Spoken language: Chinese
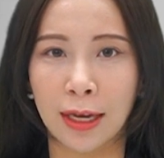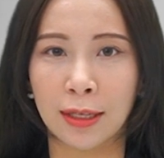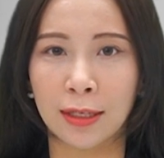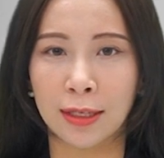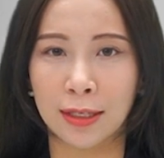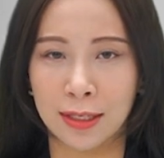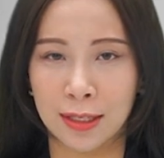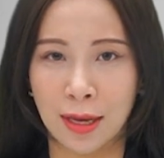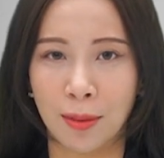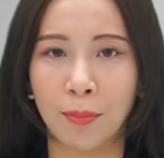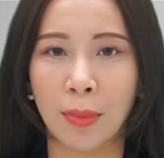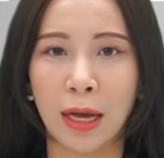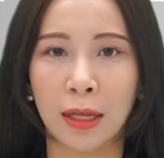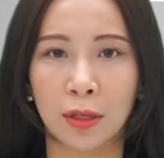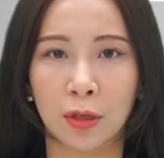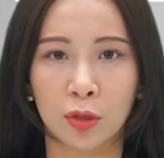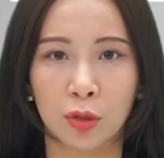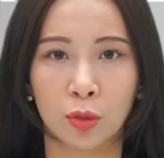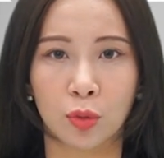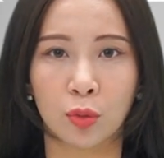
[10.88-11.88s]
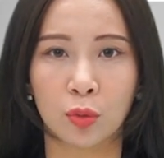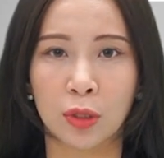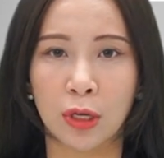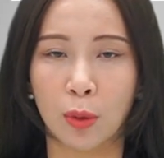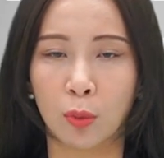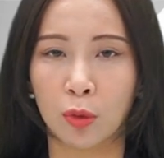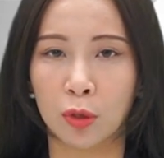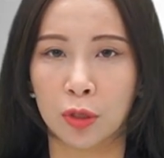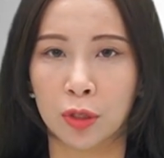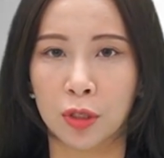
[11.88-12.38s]
带您三百六十度
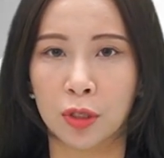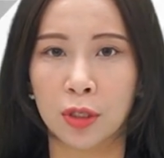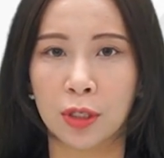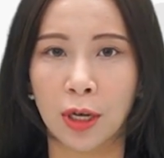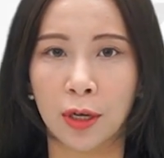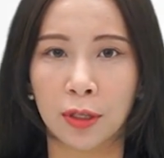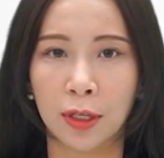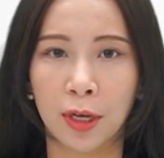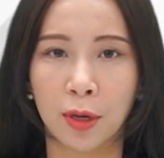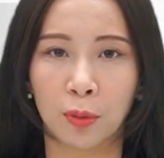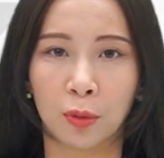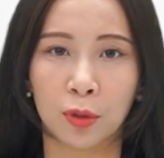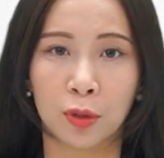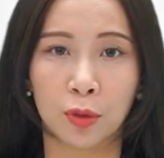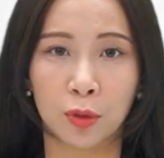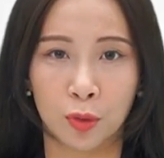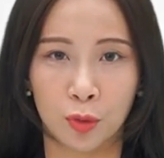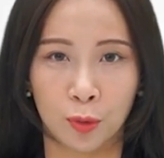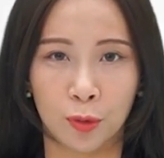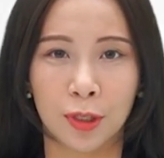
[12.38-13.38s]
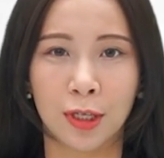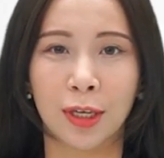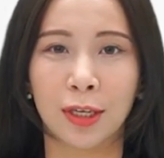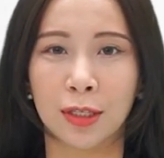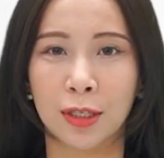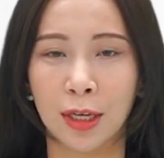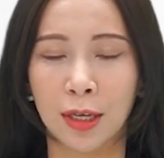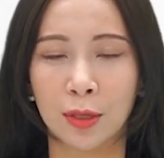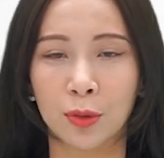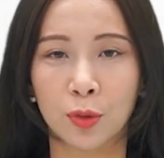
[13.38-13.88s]
掌握时事焦点。我是主持人
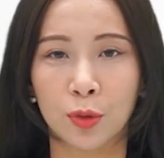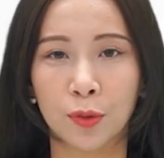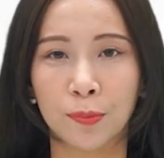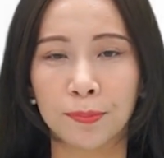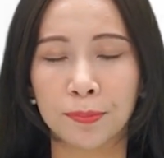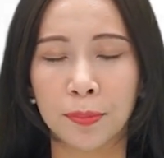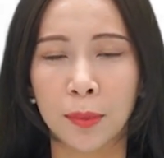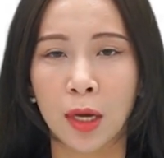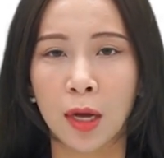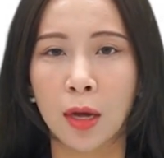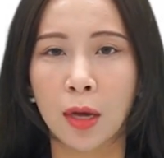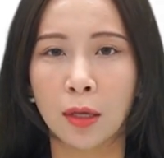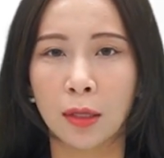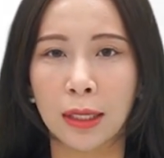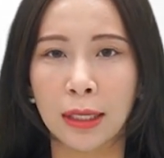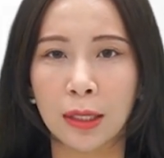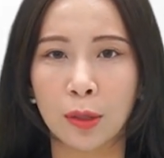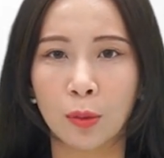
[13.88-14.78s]
陈怡君，带